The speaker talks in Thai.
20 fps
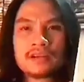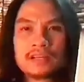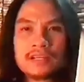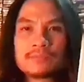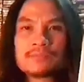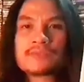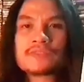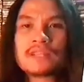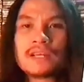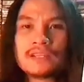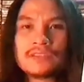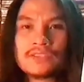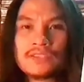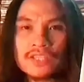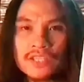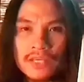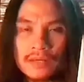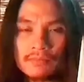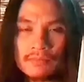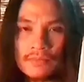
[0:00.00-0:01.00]
คลิปสตัน
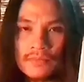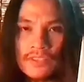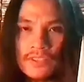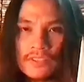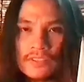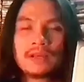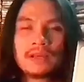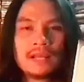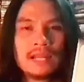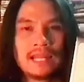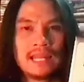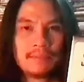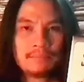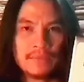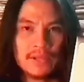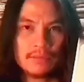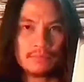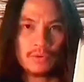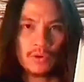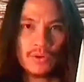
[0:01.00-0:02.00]
เจมส์ และ
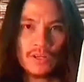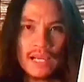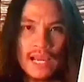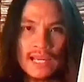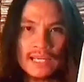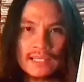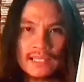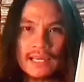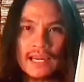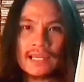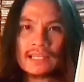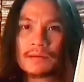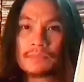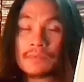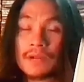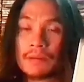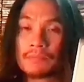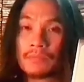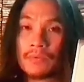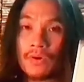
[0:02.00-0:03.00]
เป็นผลงานการ
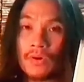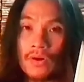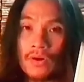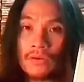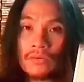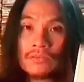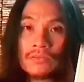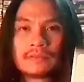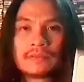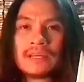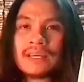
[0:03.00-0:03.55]
กำกับของ